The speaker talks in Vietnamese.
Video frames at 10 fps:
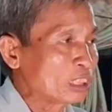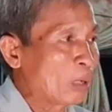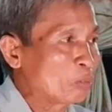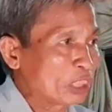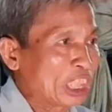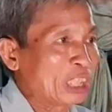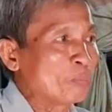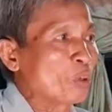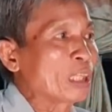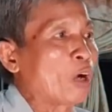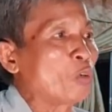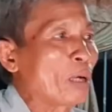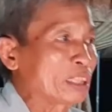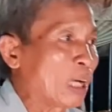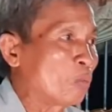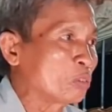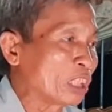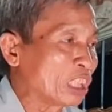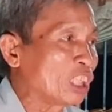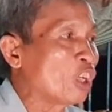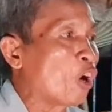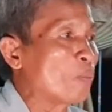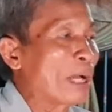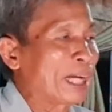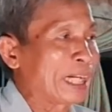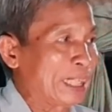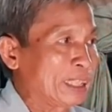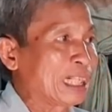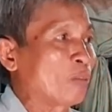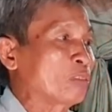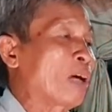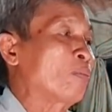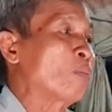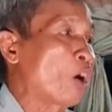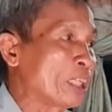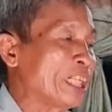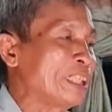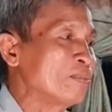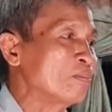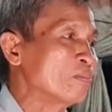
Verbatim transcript: Trong khi muốn lội qua sông Thì những đồ mang gánh lòng thòng bỏ đi